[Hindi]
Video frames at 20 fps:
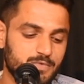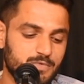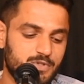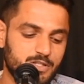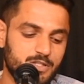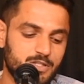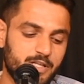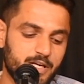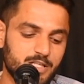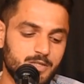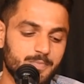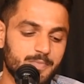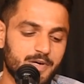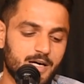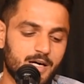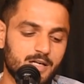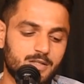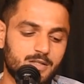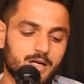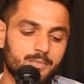जिस देश में
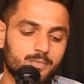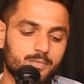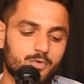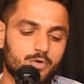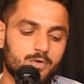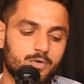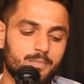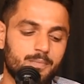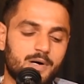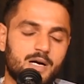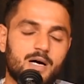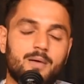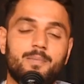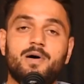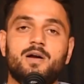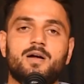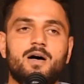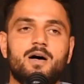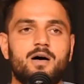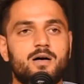हर धर्म को
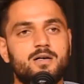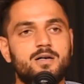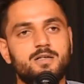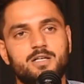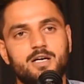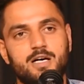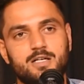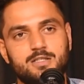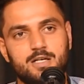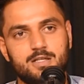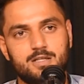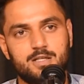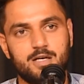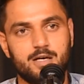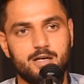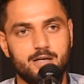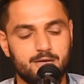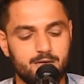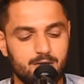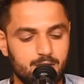बराबर का हक दिया
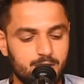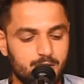जाता है